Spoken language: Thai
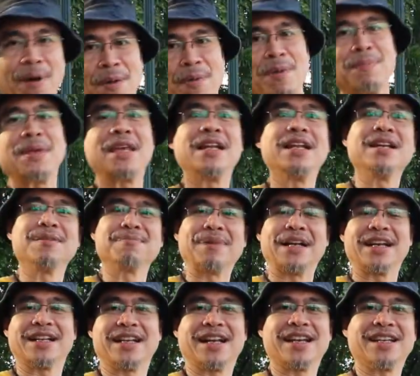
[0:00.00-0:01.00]
พอไม่มีลื่นป
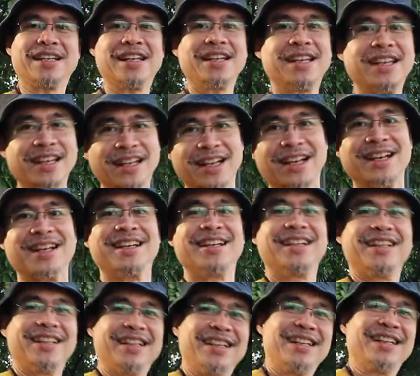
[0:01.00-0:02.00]
ลื้ดเลย นี่ดีเลย
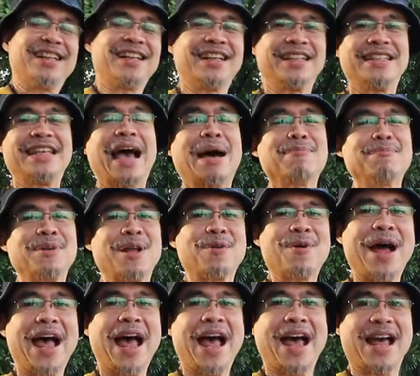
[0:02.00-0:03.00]
ย้ำเลย
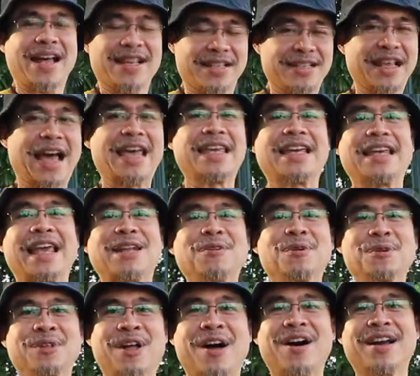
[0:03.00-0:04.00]
ว่าใส่อย่างเงี้ย
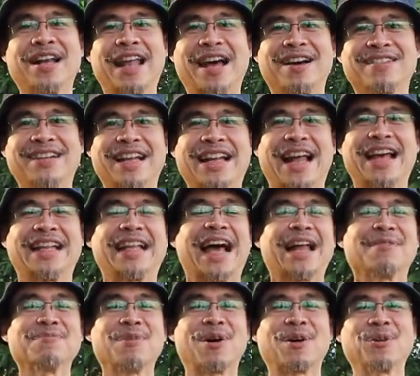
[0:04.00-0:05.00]
ถูกต้องแล้ว หลายๆ
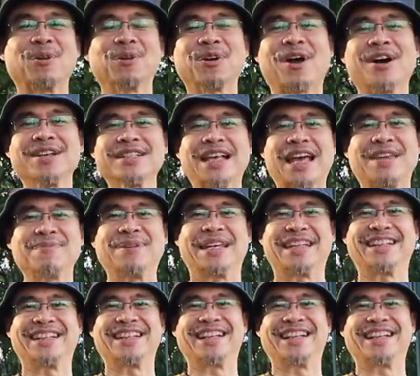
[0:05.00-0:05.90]
ท่านบอกลุงหนอใส่ผิด